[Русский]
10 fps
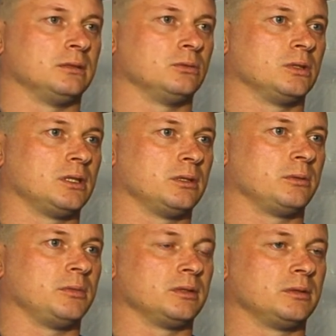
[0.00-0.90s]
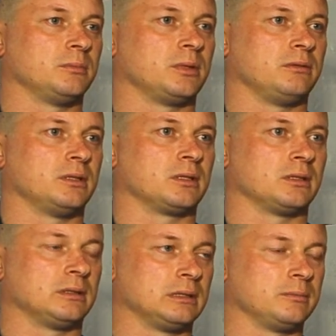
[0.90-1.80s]
Ну, на данный момент
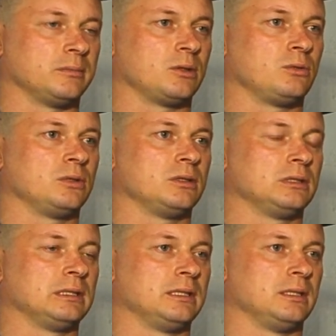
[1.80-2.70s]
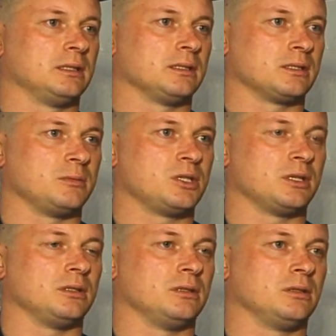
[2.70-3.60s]
проверка проходит,
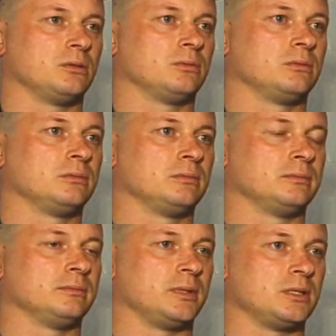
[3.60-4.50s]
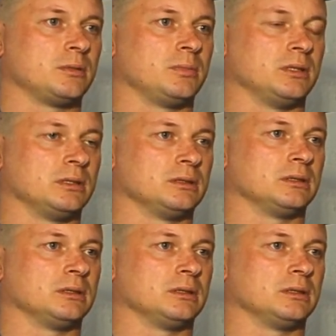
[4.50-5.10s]
замечаний нету. В принципе,